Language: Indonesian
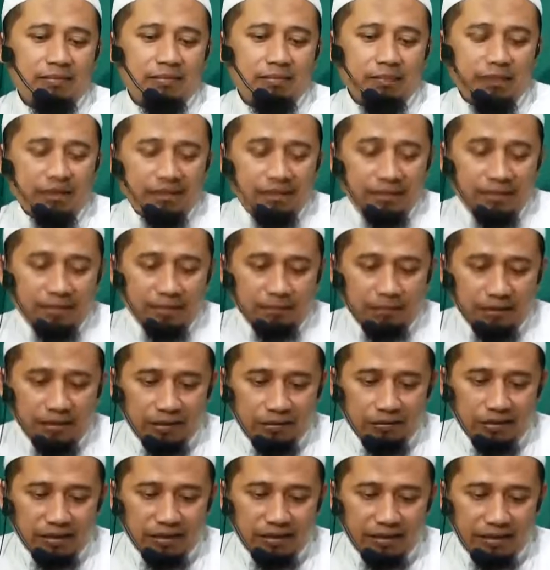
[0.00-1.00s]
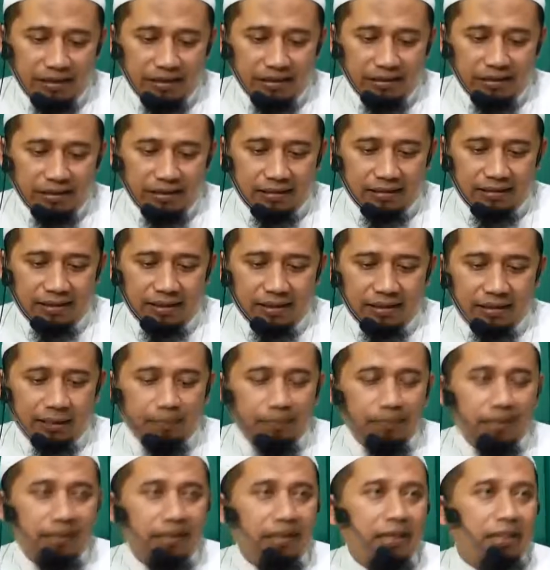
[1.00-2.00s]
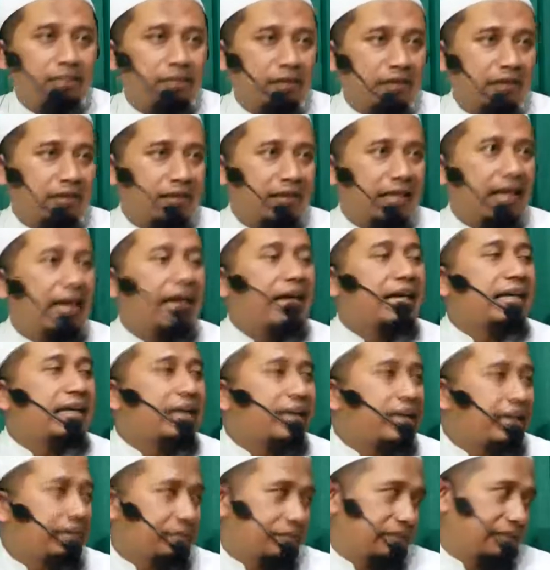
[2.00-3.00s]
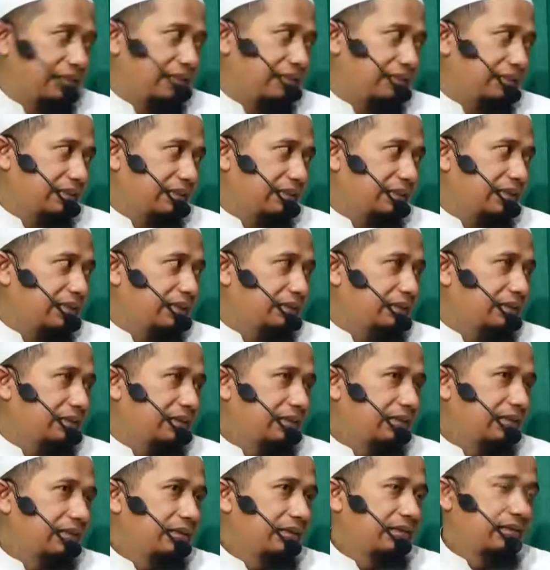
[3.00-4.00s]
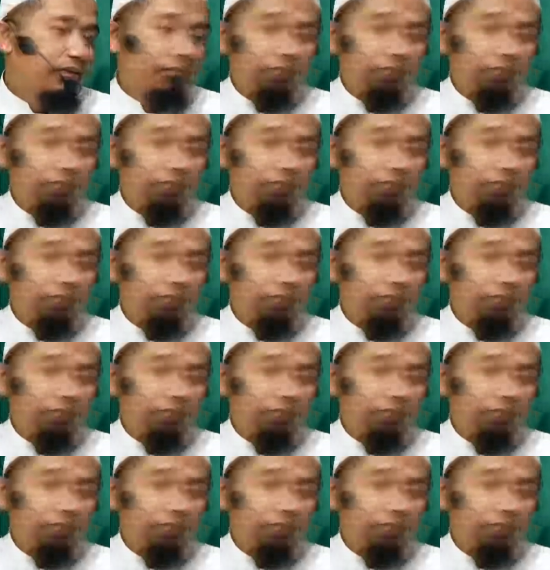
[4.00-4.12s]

Padahal beliau ini adalah dianggap ibn, anak berarti kan? Di